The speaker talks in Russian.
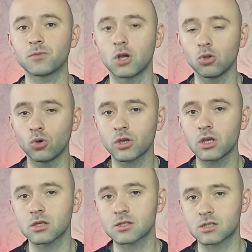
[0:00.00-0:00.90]

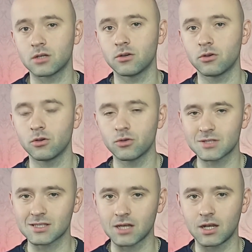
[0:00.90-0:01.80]
налоги с
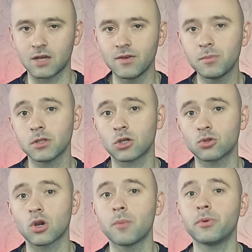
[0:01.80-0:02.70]
социальных выплат,
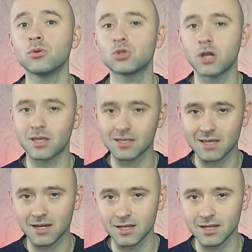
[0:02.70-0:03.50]
которые получаете за